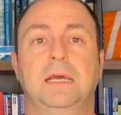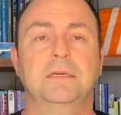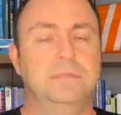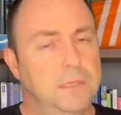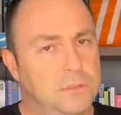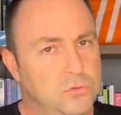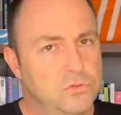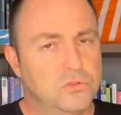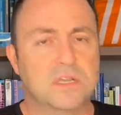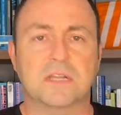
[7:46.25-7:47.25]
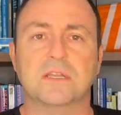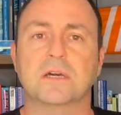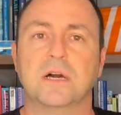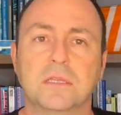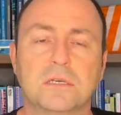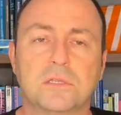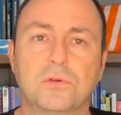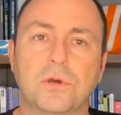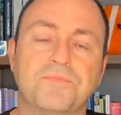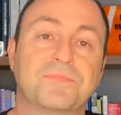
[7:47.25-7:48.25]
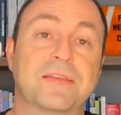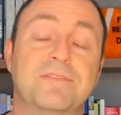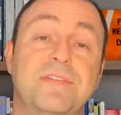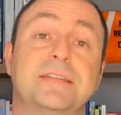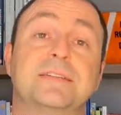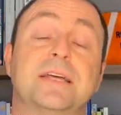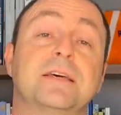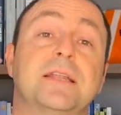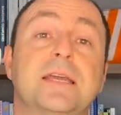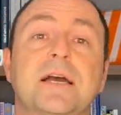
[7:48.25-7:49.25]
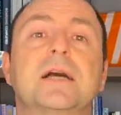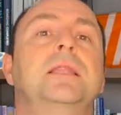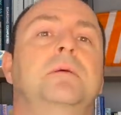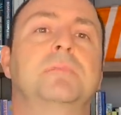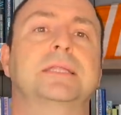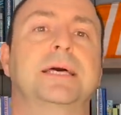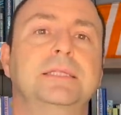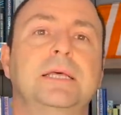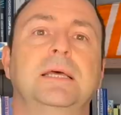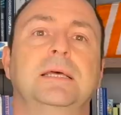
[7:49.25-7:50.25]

kısa düzlüklerden kalkılıyor ve radara yakalanmadan